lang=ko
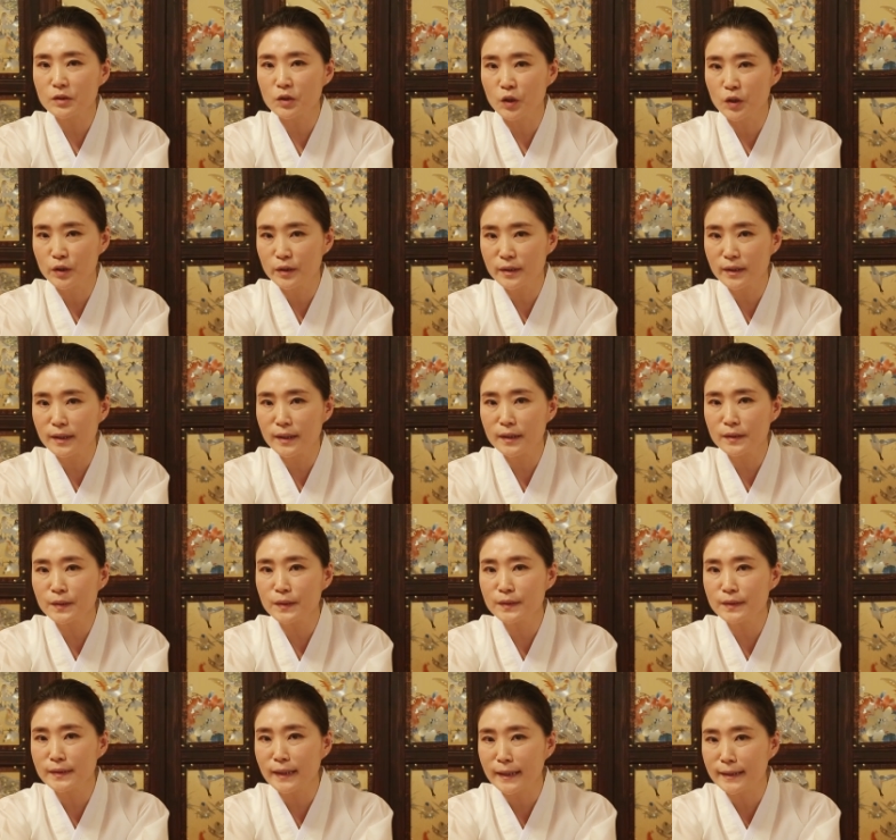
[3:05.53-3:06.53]
절대
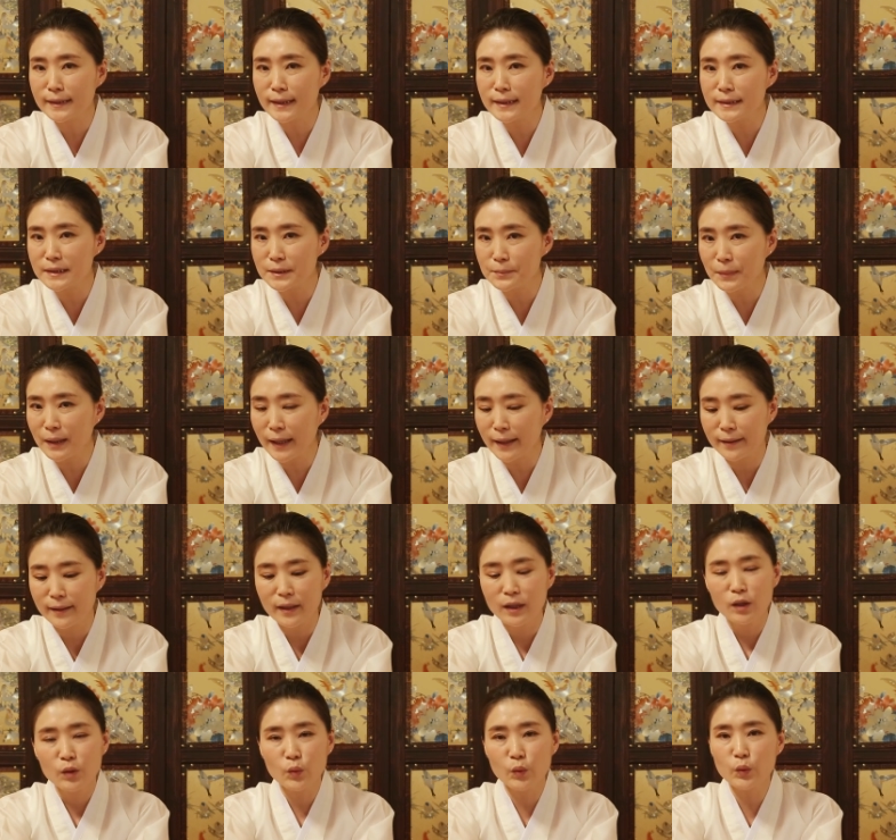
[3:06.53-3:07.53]
해서는 안 되지만
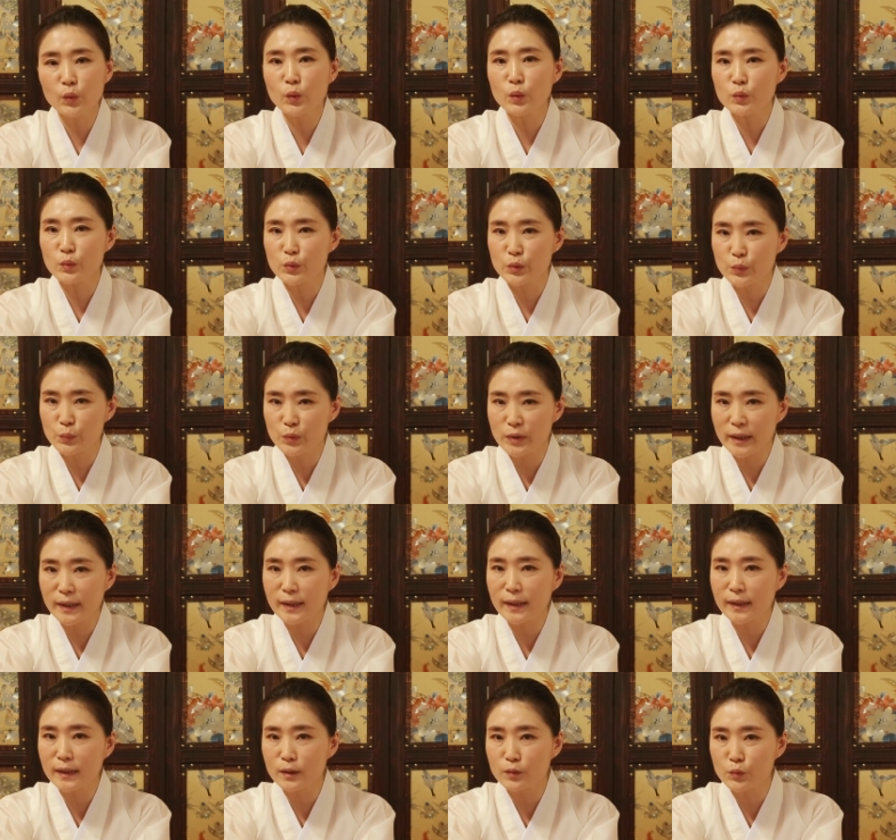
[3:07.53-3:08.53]
그런 것도 좀
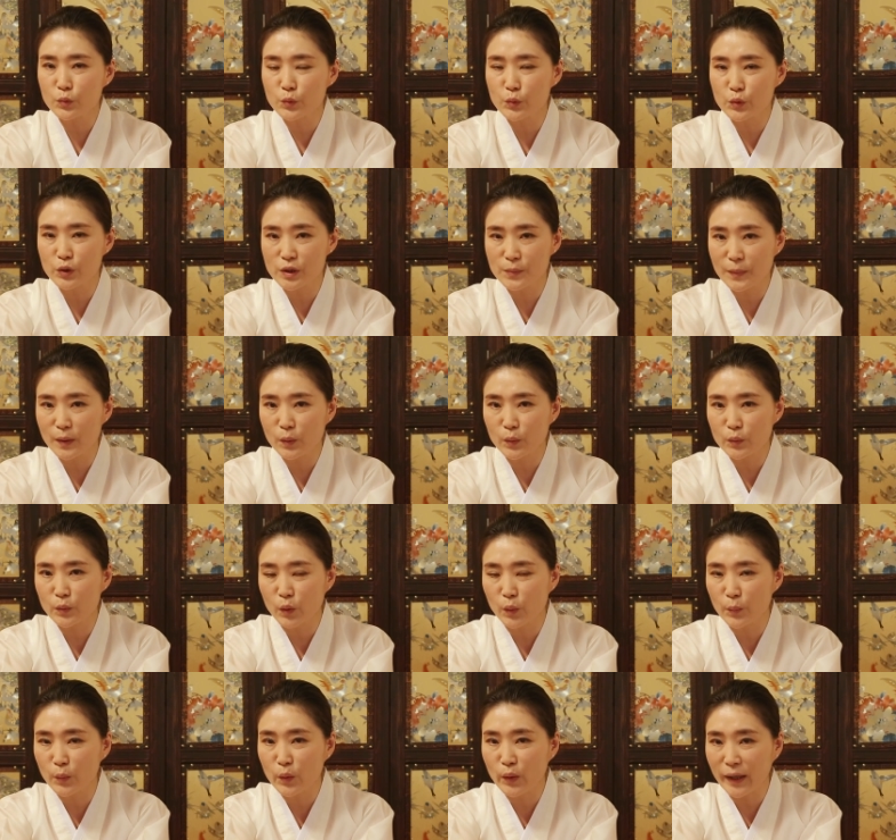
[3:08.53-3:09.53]
생각하고 조심하고
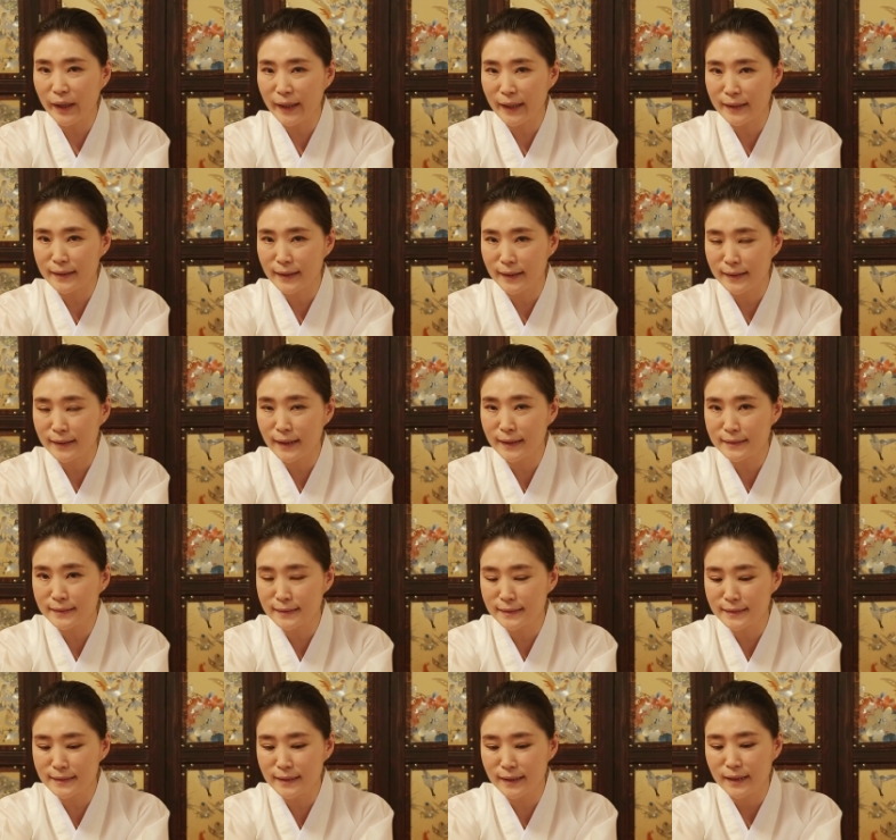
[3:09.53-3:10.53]
넘어가야
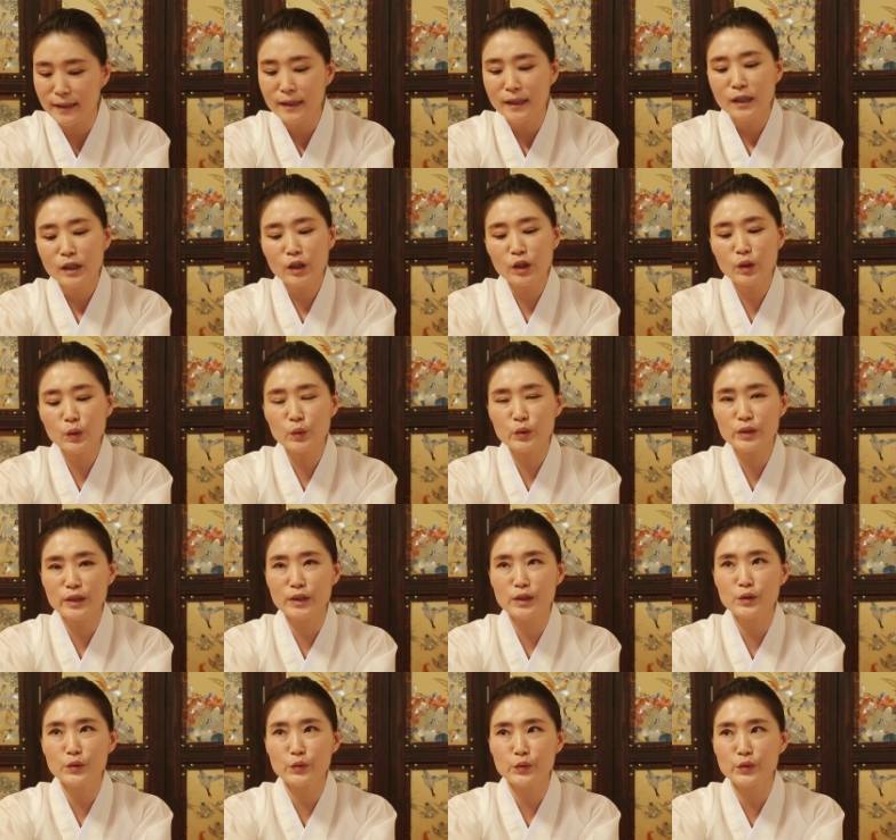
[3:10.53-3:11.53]
된다든지 그리고
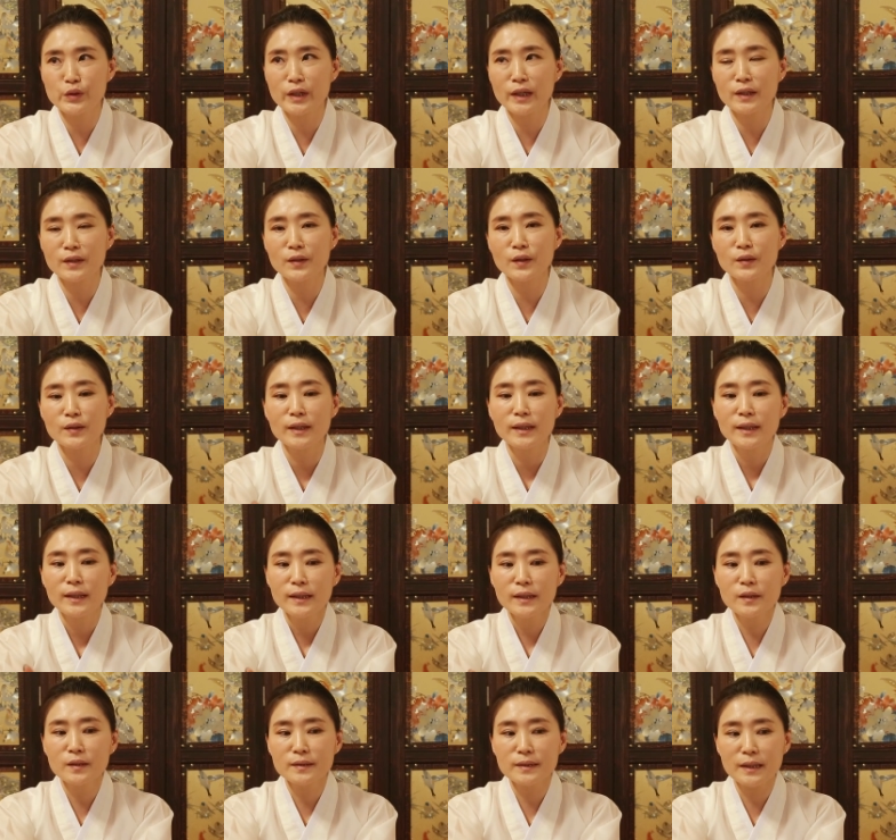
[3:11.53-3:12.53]
제일 중요한 건
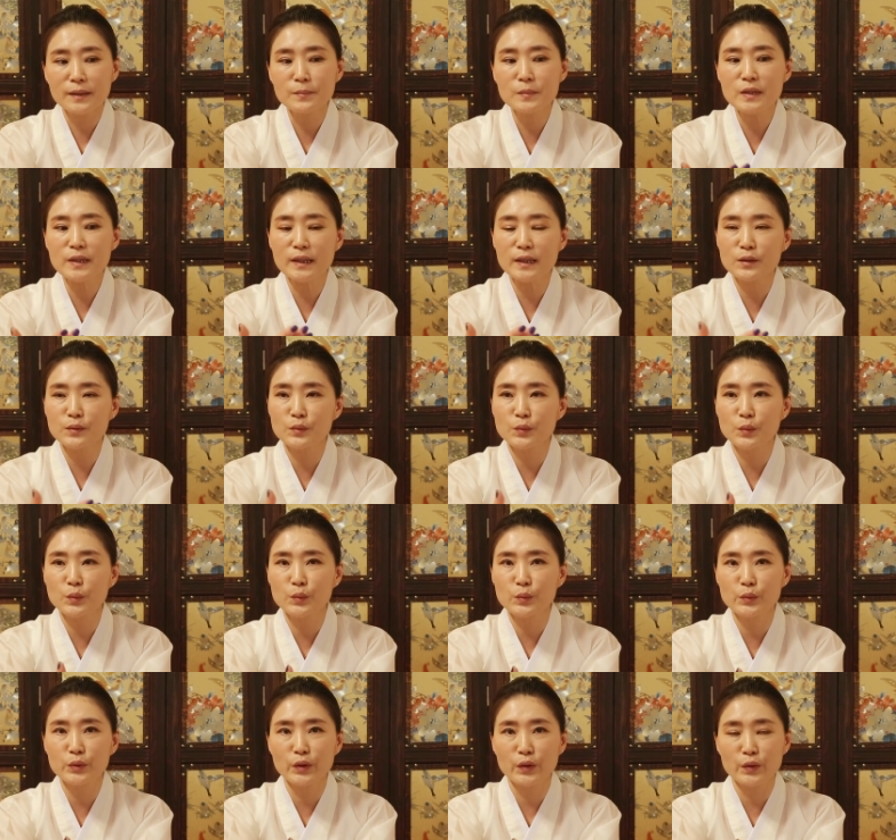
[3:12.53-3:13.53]
이런 삼재가
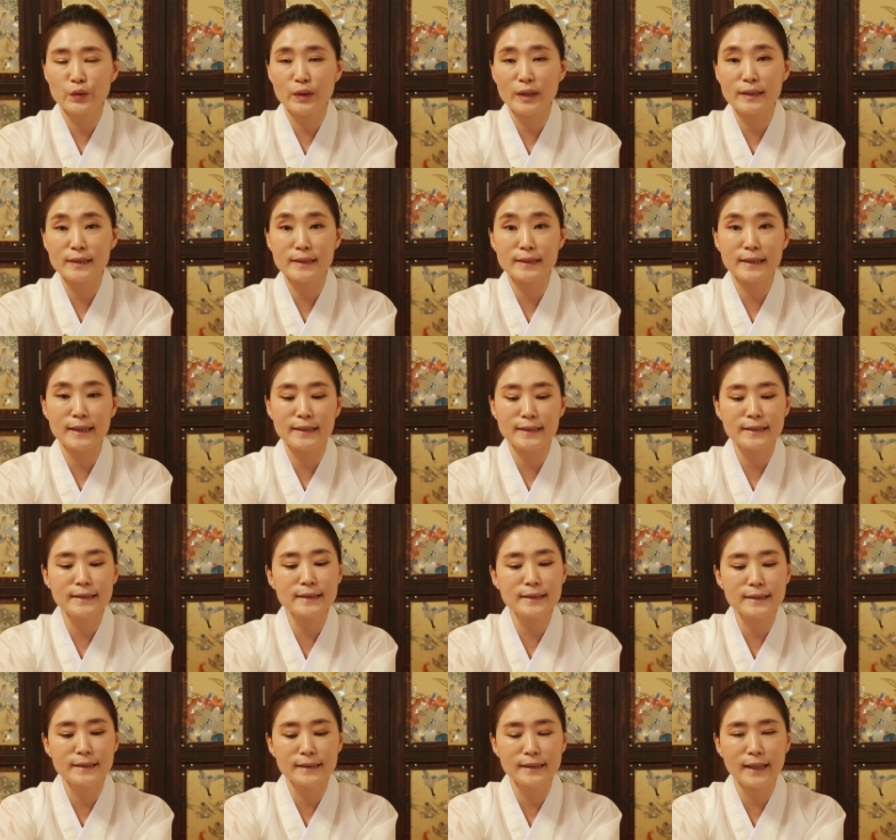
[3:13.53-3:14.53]
들어오고 여러 가지가
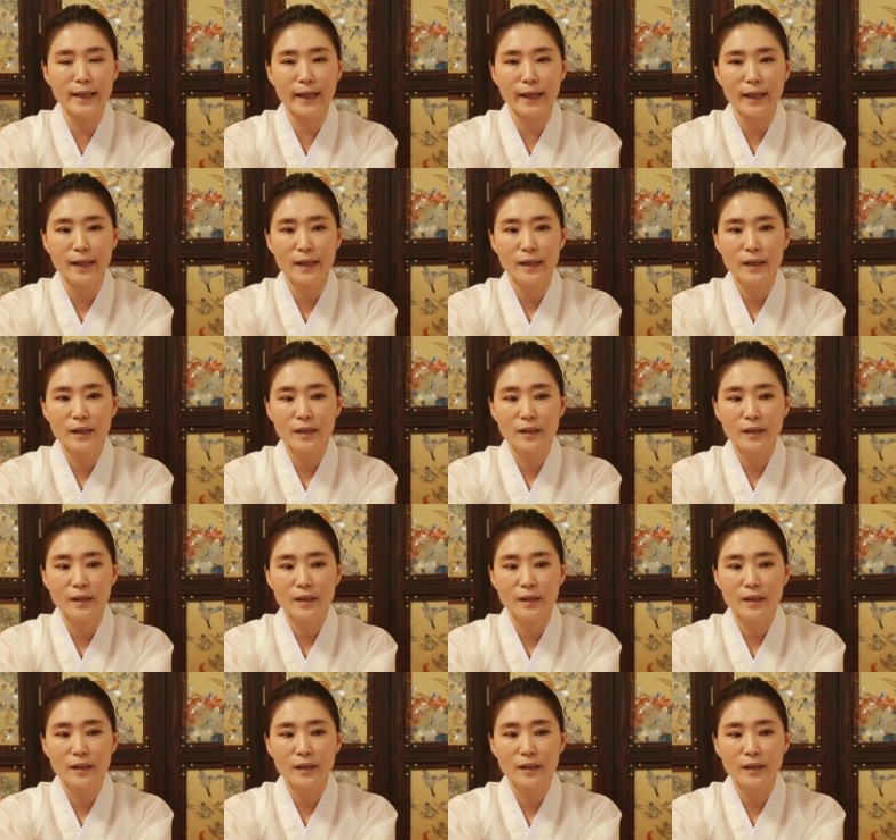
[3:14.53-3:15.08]
있을 때